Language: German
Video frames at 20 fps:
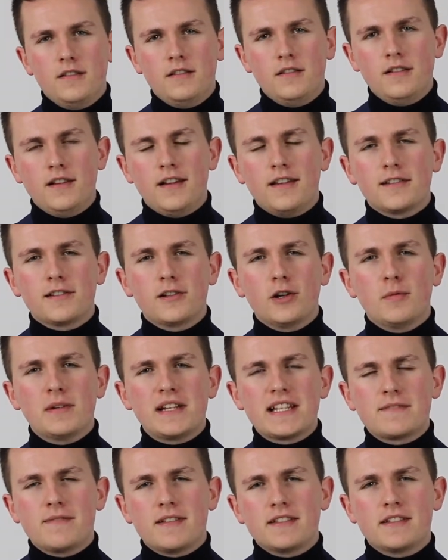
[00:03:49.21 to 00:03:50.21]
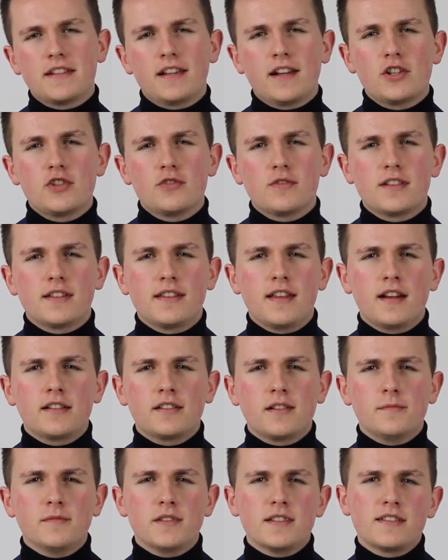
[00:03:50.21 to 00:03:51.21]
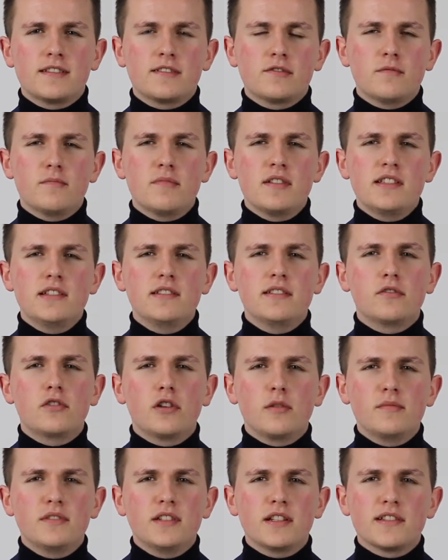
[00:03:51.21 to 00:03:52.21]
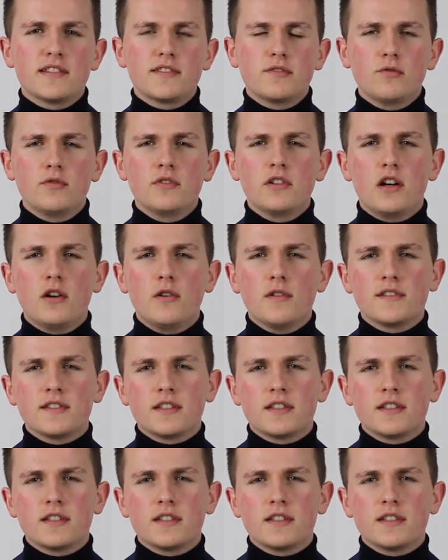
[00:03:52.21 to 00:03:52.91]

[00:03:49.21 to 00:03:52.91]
Ja, ich glaube, das, was ich gerade schon gesagt habe, ne, das ist so ein bisschen die Kombination aus,